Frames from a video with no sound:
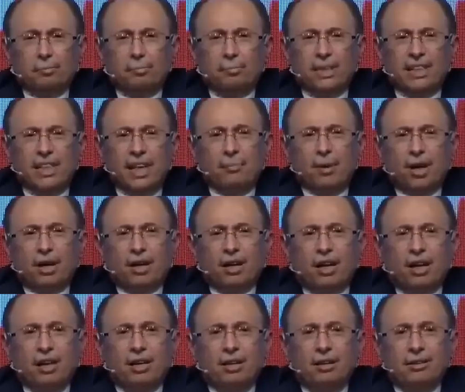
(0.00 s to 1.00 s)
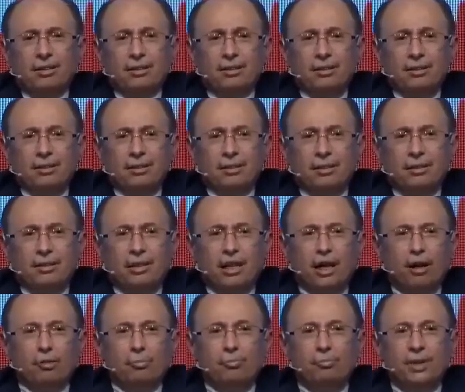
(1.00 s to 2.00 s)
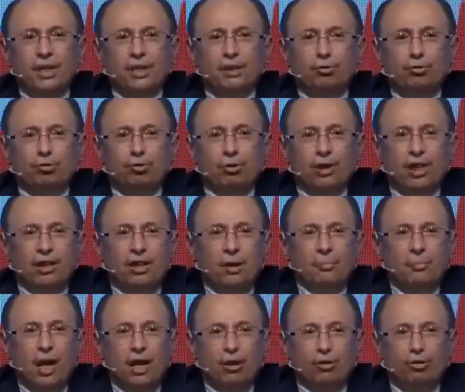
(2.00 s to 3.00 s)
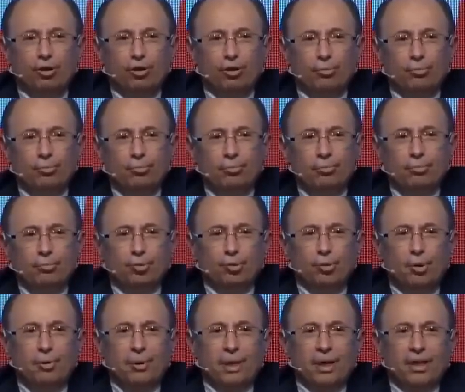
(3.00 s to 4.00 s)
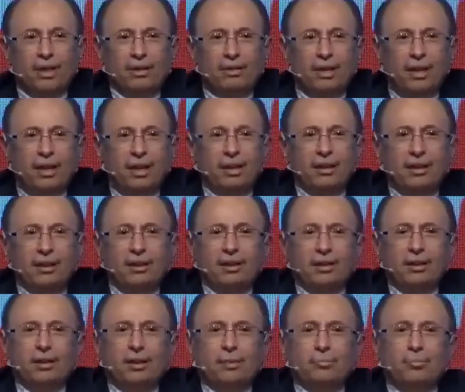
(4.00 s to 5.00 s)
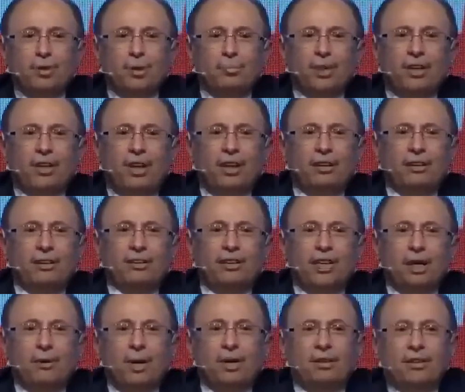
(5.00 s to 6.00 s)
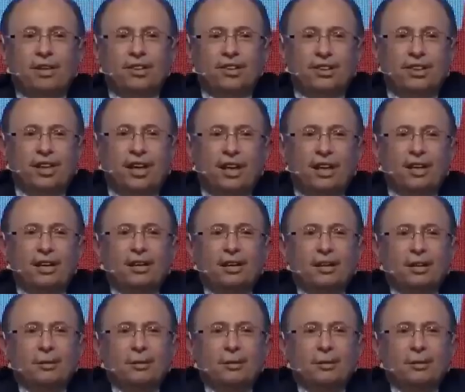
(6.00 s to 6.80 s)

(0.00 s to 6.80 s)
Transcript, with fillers: bize bakarak ya bir tuğla da ben koyayım bu memlekete bir binanın temel taşına